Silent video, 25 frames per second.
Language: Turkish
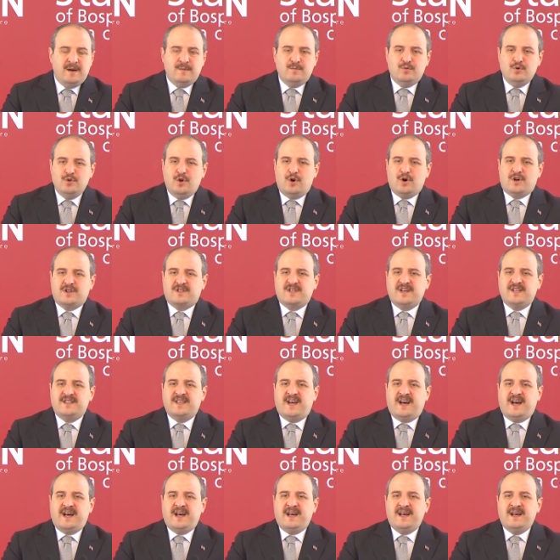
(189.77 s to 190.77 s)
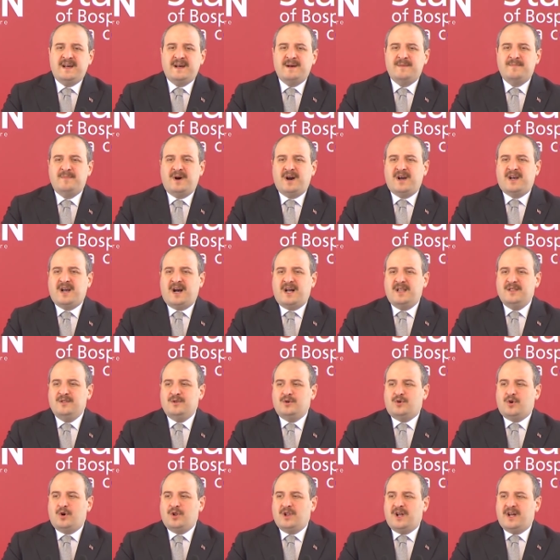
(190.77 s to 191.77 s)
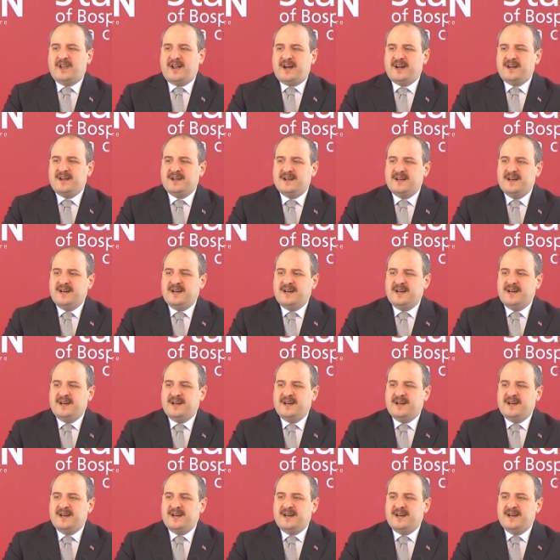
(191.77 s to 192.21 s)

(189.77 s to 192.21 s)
Bu noktada bakanlık olarak